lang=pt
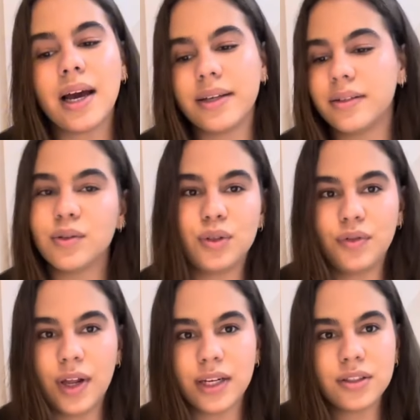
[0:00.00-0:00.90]
E, o
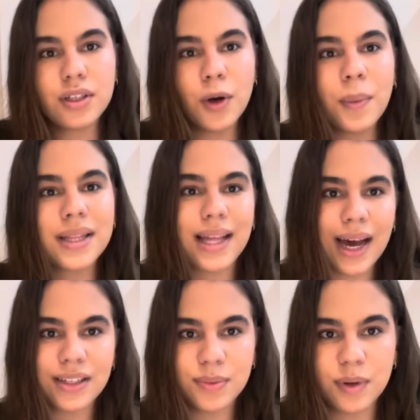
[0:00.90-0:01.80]
diferente de é ter uma
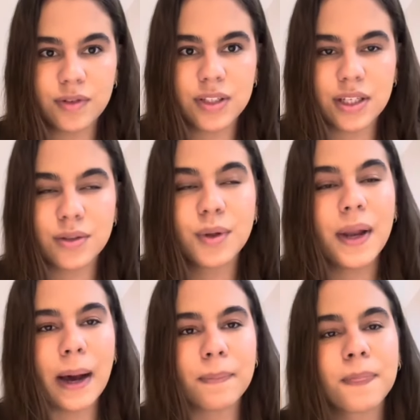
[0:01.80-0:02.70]
tarde para você
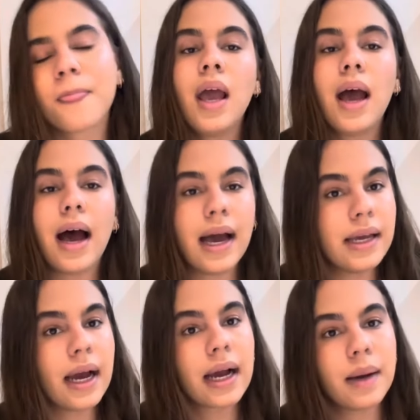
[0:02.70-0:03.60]
estudar. Aí
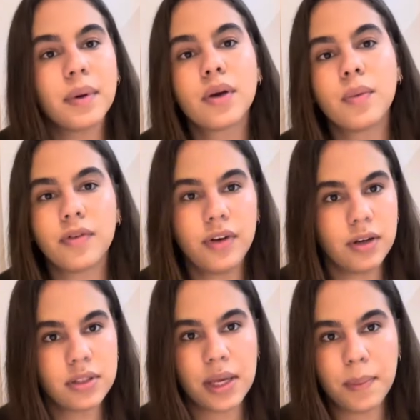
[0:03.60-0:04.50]
acaba que o meu final
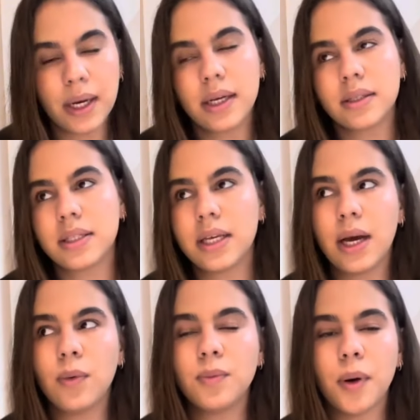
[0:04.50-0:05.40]
de semana, se é
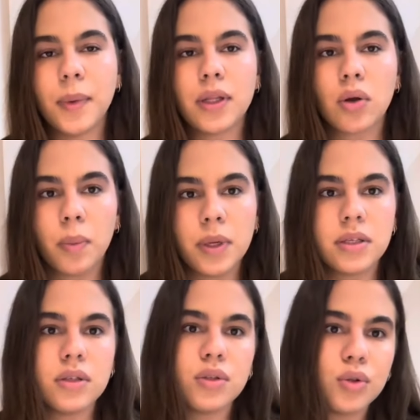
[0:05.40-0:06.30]
um momento que eu
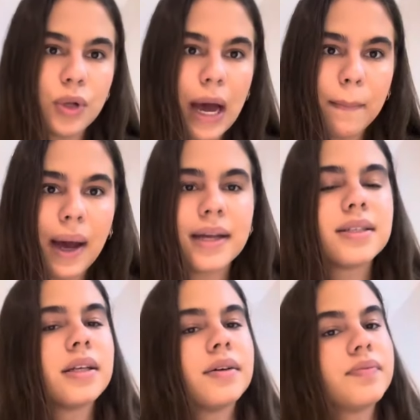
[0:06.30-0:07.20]
preciso estudar
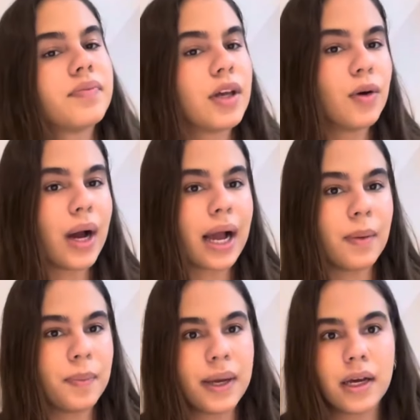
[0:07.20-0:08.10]
mais, eu
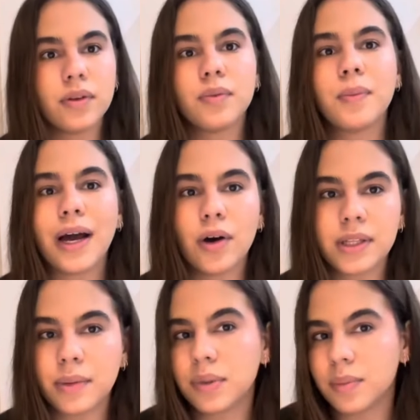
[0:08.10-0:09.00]
acabo pegando o maior
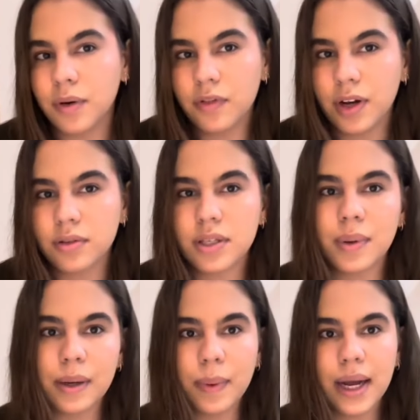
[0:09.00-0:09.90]
tempo do meu final de
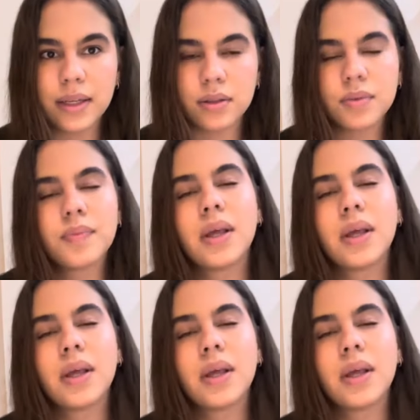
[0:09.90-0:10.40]
semana para isso.